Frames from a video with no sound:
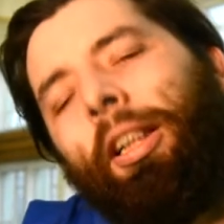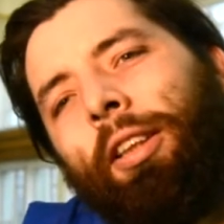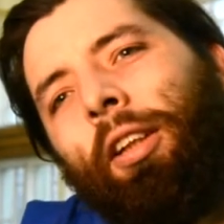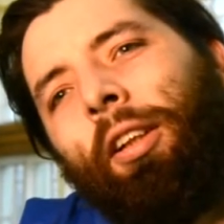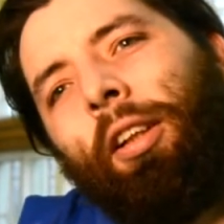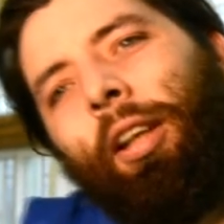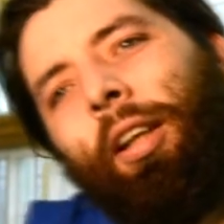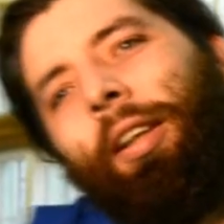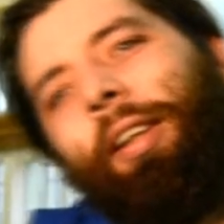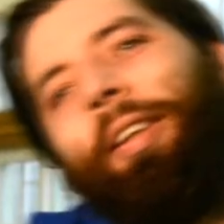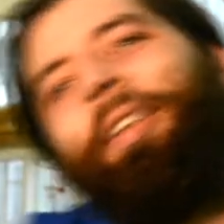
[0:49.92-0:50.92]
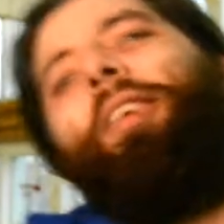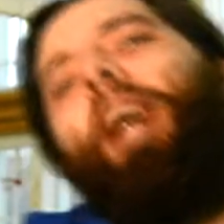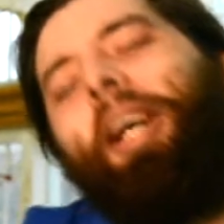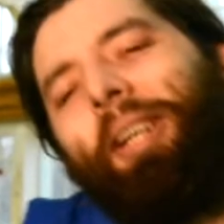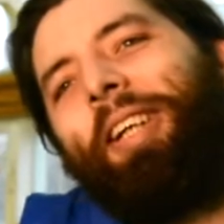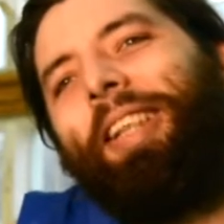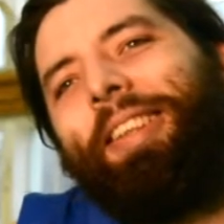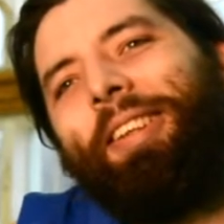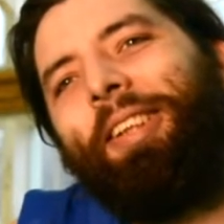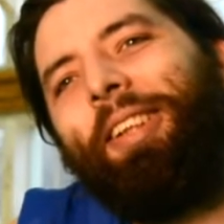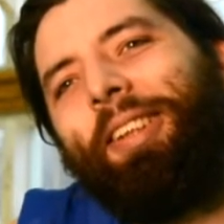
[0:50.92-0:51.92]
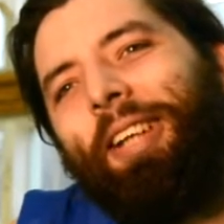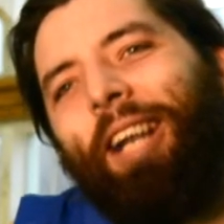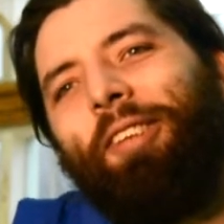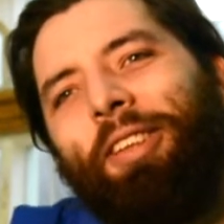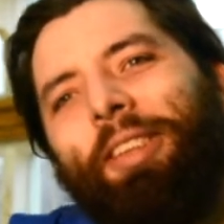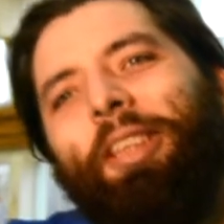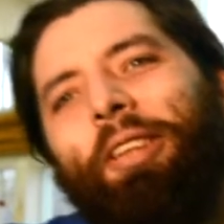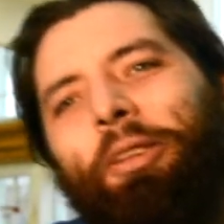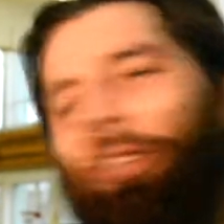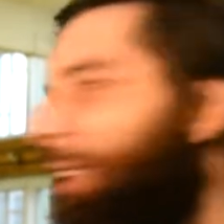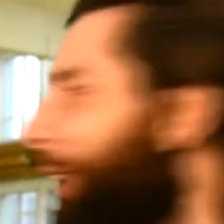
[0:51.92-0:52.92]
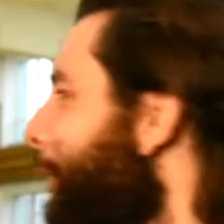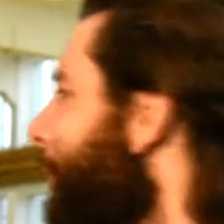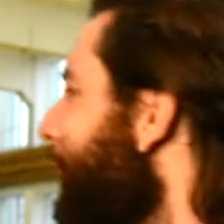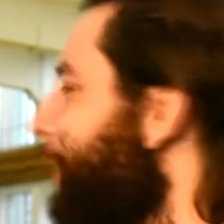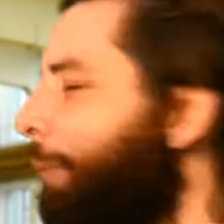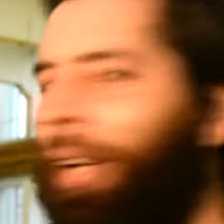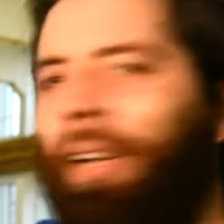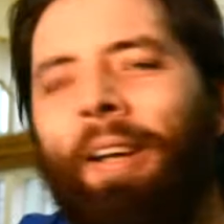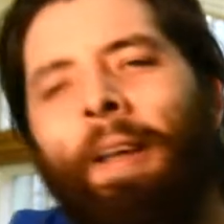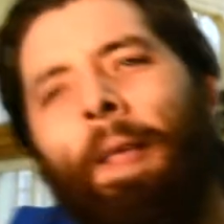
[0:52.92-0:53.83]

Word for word: село, да. Два игрока, Два игрока село. село. Да, видите, отсутствие игрового ритма.